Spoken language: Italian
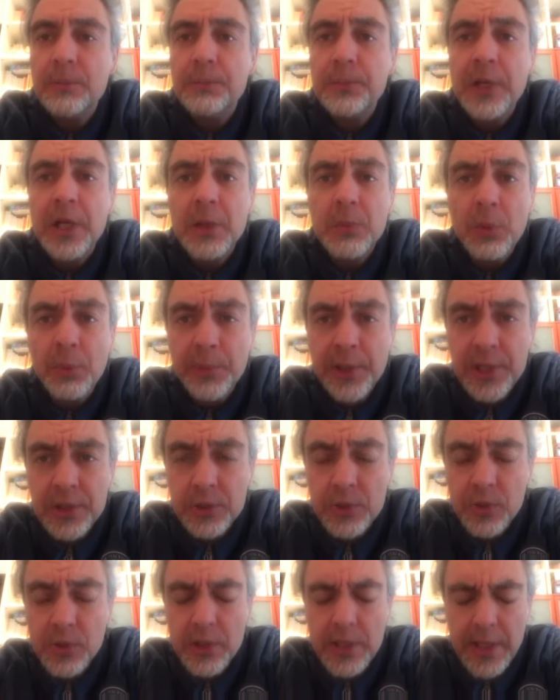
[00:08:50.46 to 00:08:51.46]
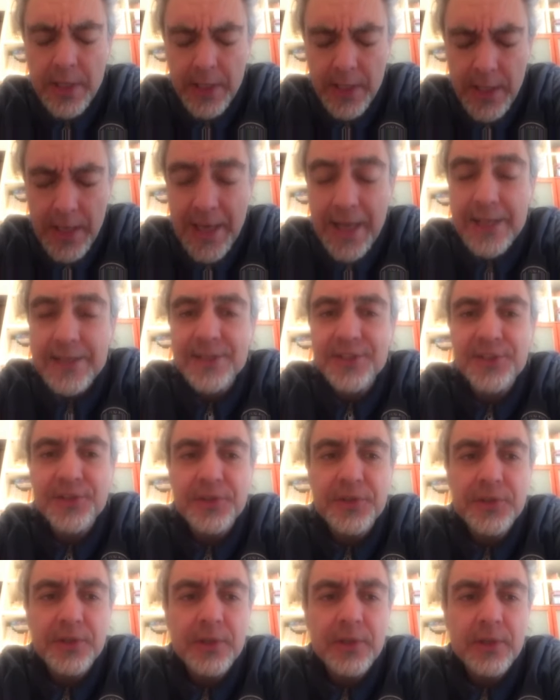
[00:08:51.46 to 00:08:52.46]
Per il momento, cari
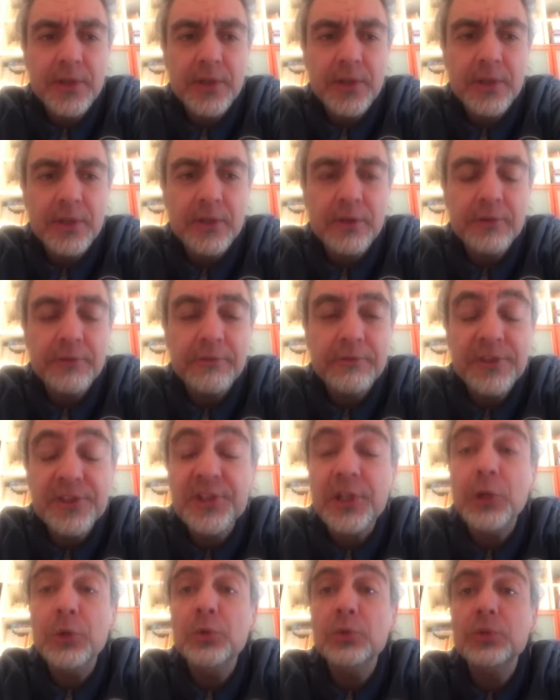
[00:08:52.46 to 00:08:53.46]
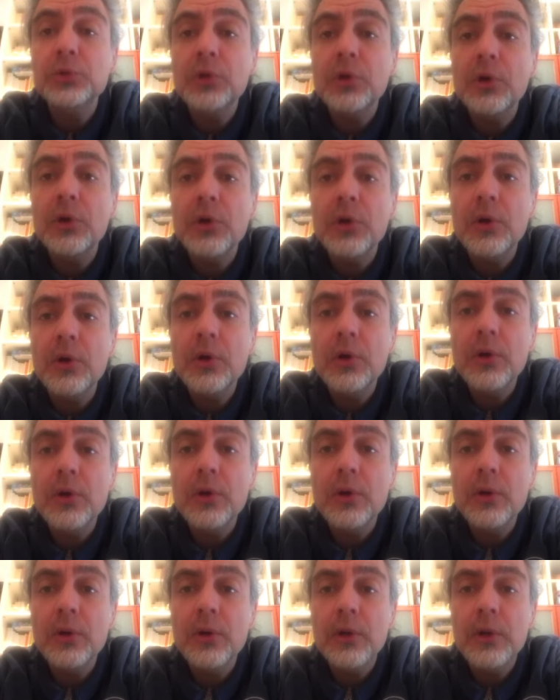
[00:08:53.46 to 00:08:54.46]
ragazzi, vi saluto
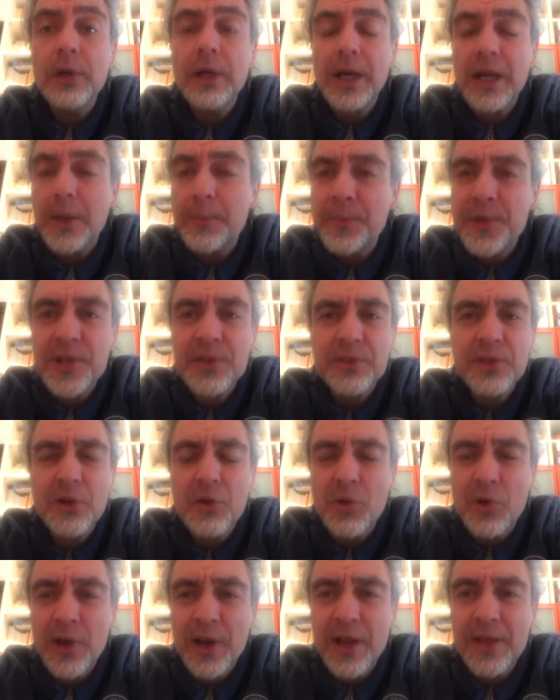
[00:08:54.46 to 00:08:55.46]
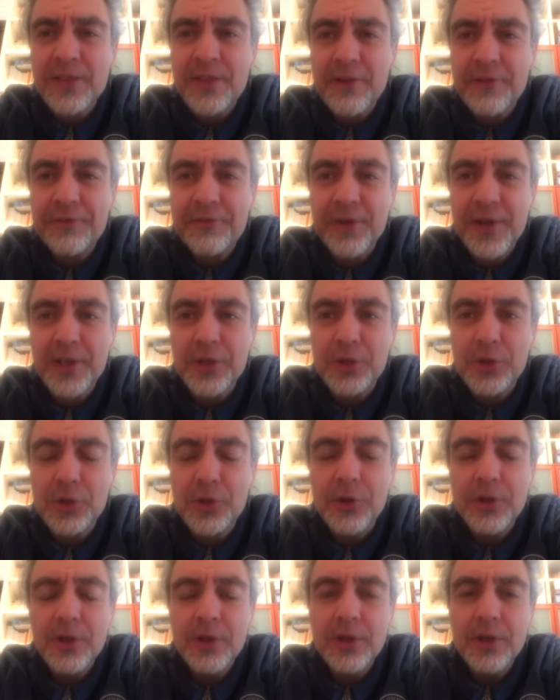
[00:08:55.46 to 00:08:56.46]
caramente con grande
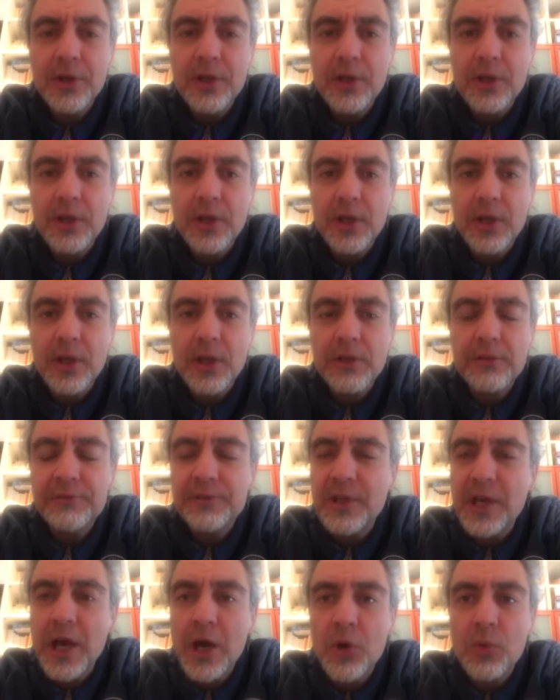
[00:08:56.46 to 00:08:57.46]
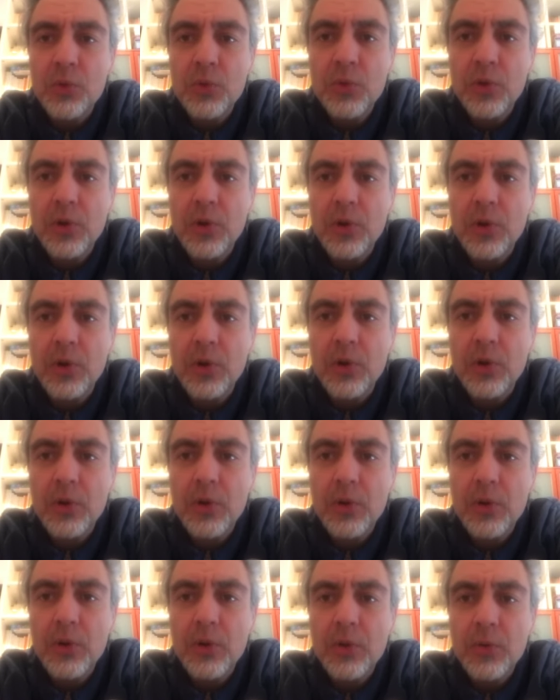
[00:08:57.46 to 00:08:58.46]
affetto e vi auguro
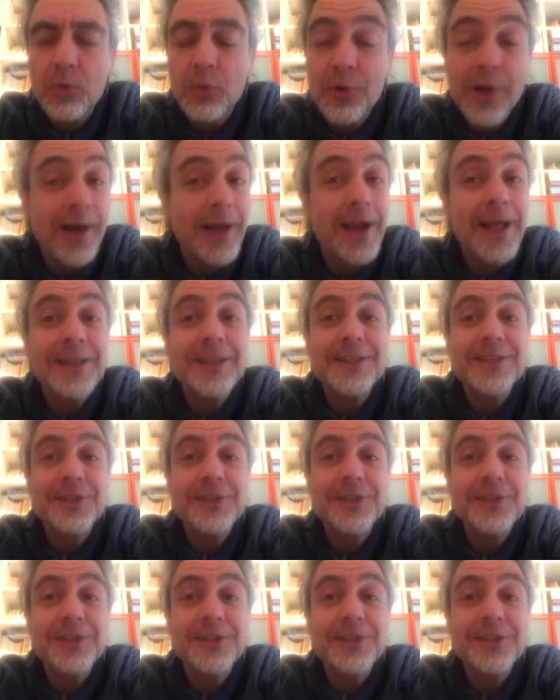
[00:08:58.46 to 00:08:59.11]
una grande